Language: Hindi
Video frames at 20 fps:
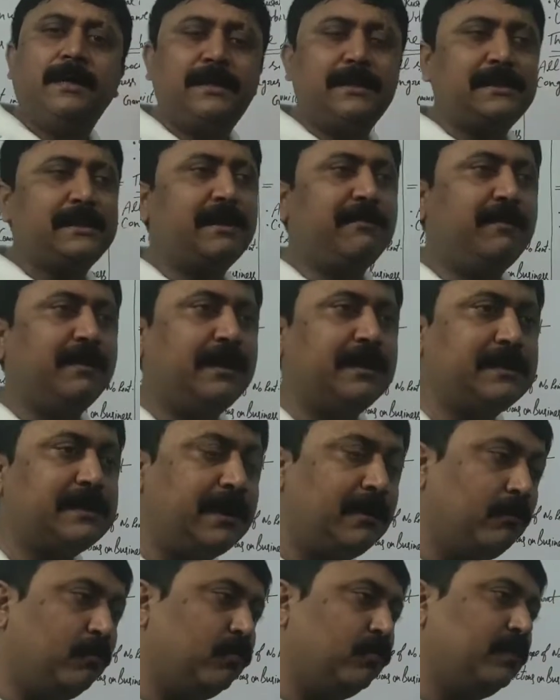जिसके वजह
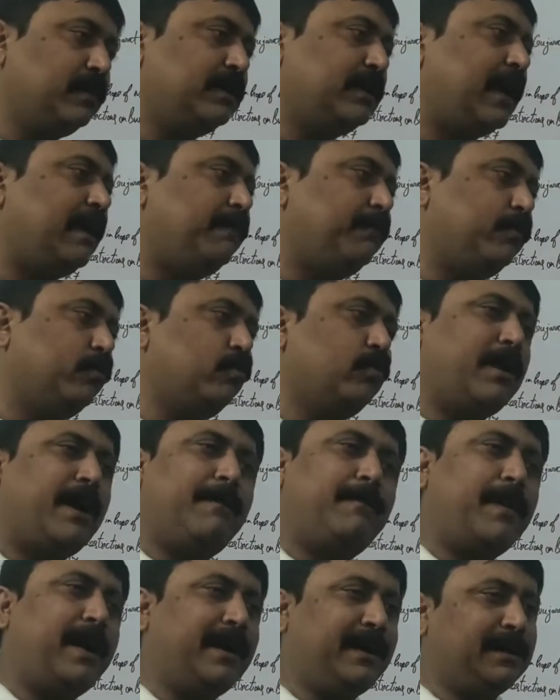से उनका
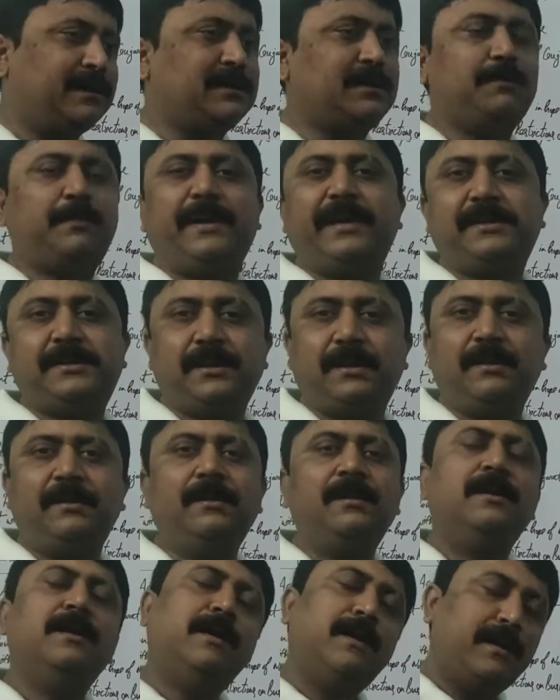पूरा
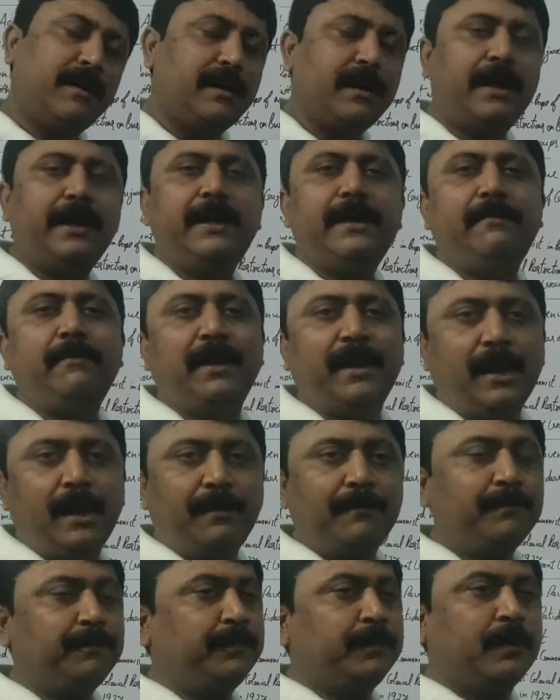पार्टिसिपेशन नहीं
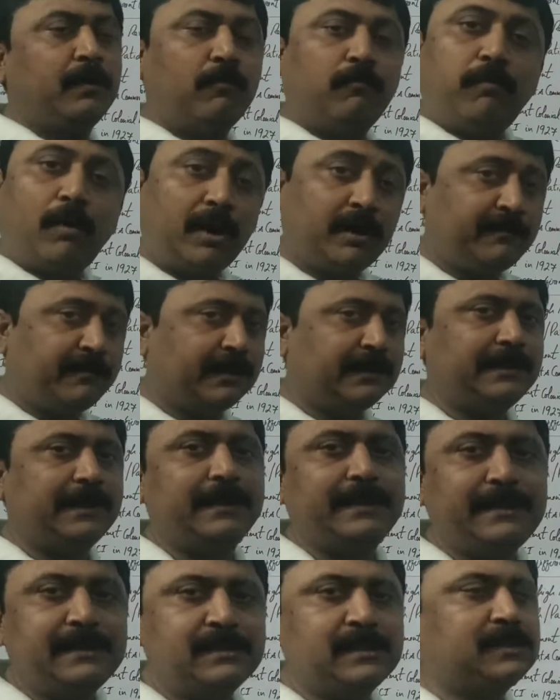मिला वॉट वर
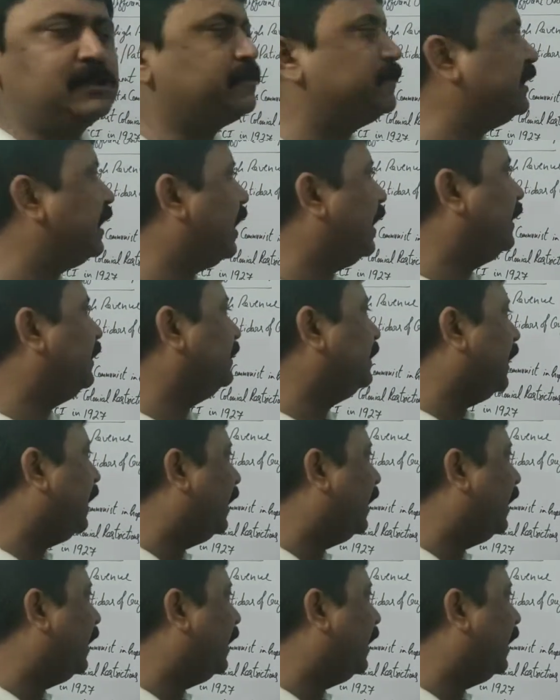द रीजन बिहाइंड